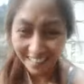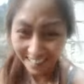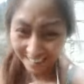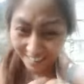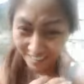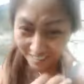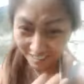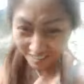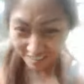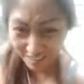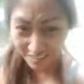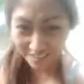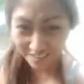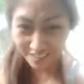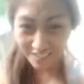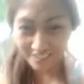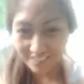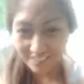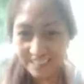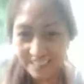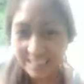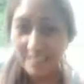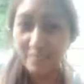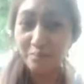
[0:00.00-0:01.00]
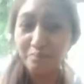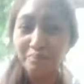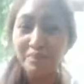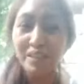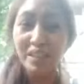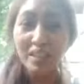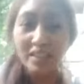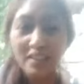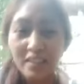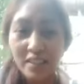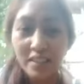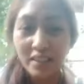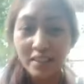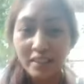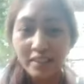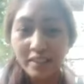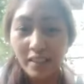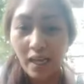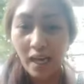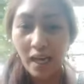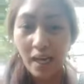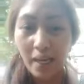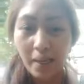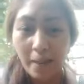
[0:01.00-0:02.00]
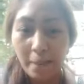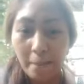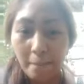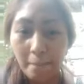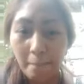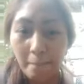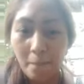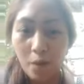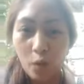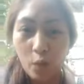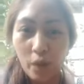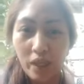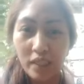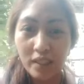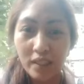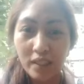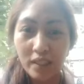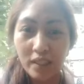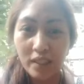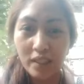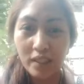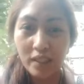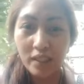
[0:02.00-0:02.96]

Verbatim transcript: walang kakurong-kurungan. Yan. Wait lang